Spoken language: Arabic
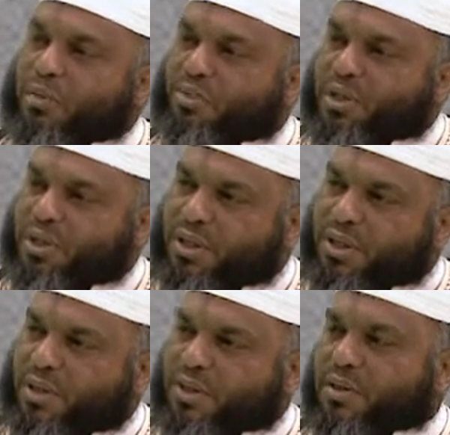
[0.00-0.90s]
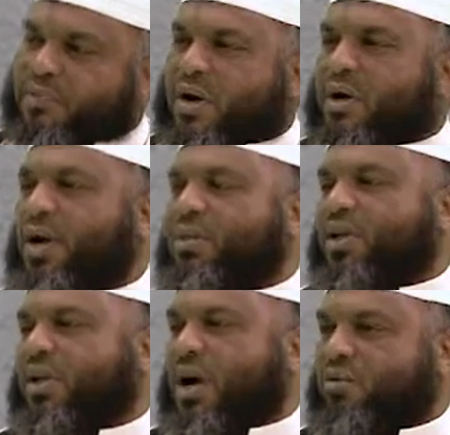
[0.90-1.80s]
به فقد عصى
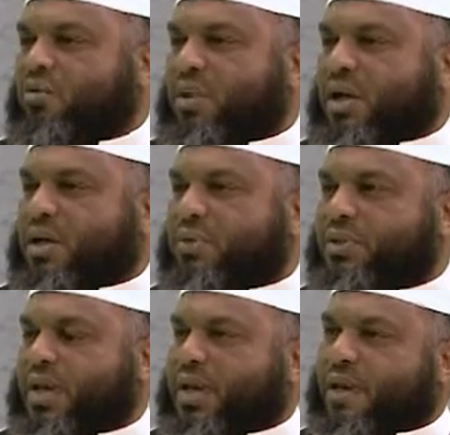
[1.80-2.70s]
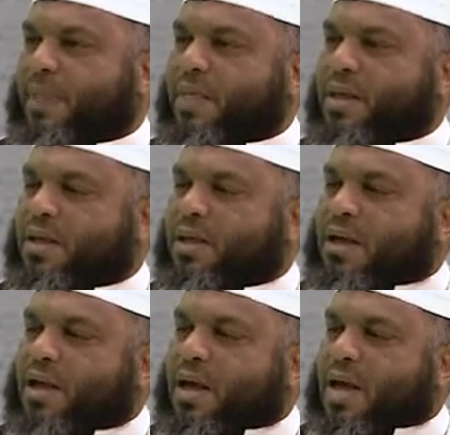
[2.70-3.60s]
الله سبحانه وتعالى
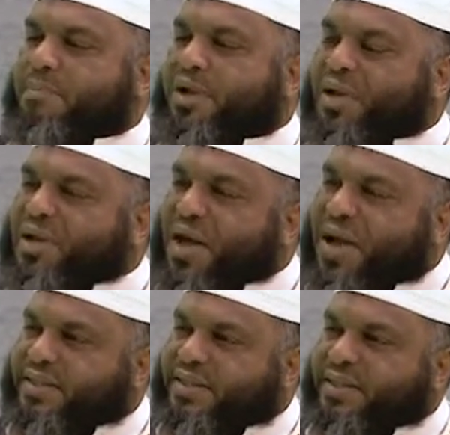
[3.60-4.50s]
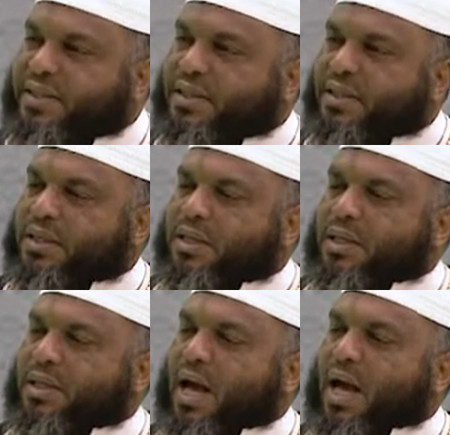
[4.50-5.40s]
المنهيات
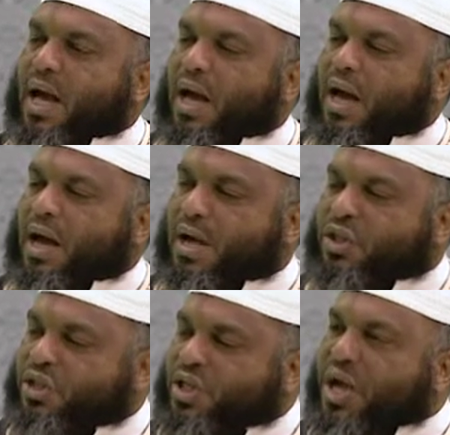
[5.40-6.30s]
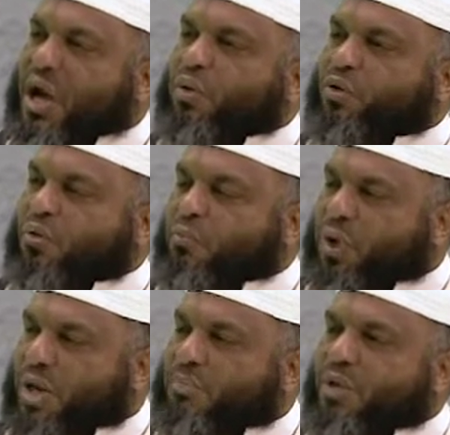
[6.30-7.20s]
كالزنا وشرب
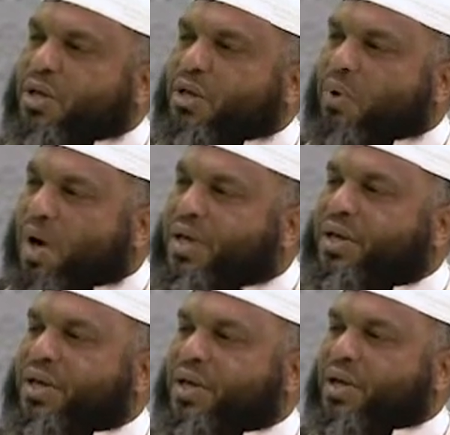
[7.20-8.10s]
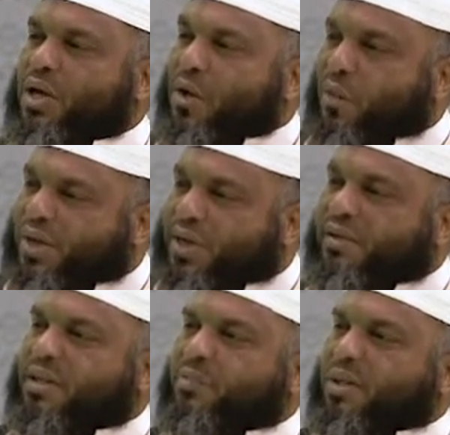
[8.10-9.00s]
الخمر وغيره
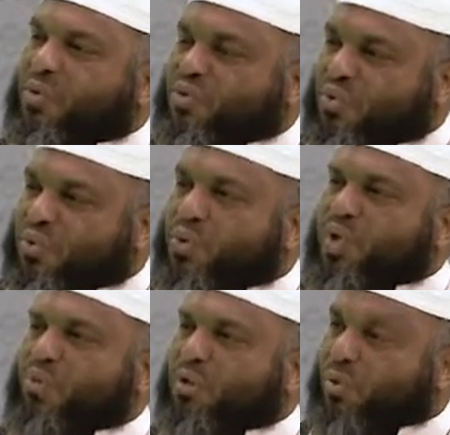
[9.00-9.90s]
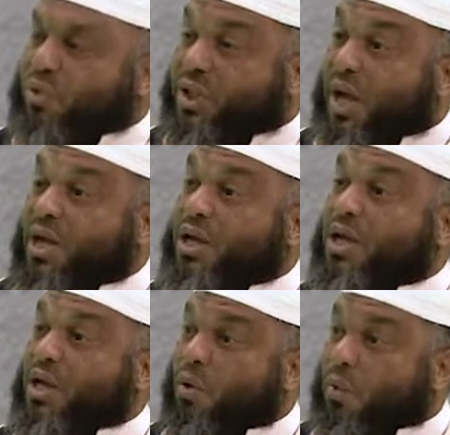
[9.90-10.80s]
والكذب والزور والبهتان
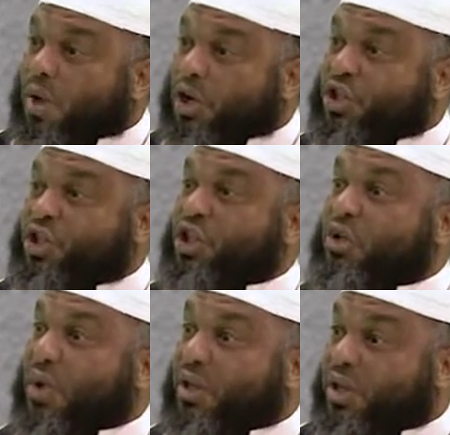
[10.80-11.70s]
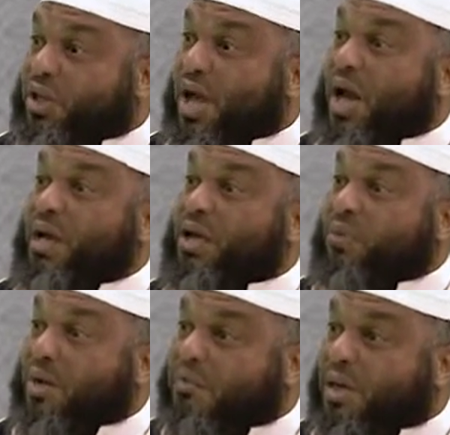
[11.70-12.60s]
والغش والخداع
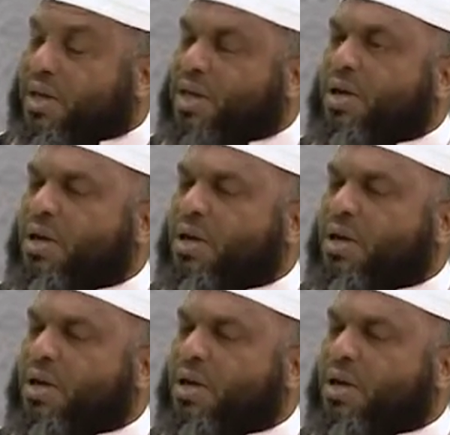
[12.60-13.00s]
والمكر